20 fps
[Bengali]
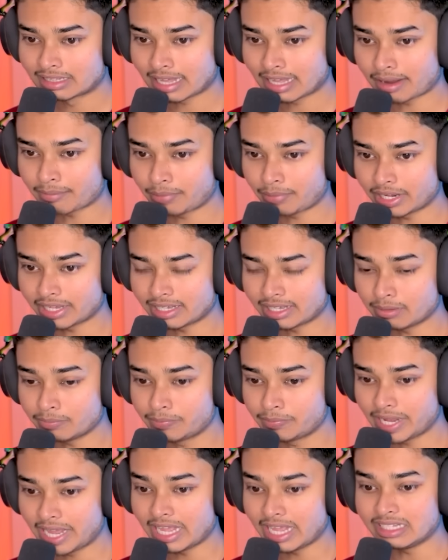তারপরে এখানে
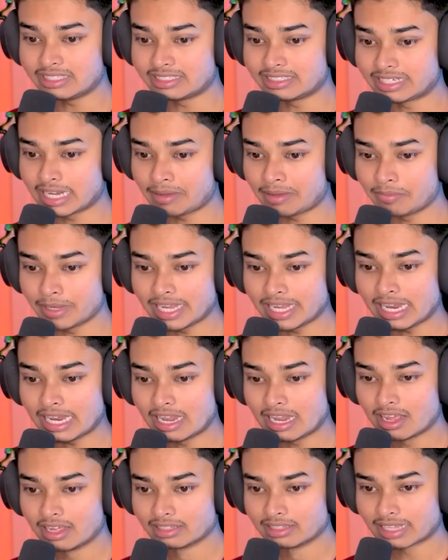বেঞ্চ টেবিল
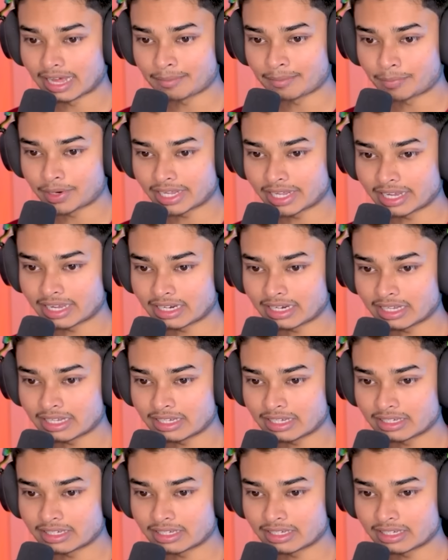তারপরে এখানে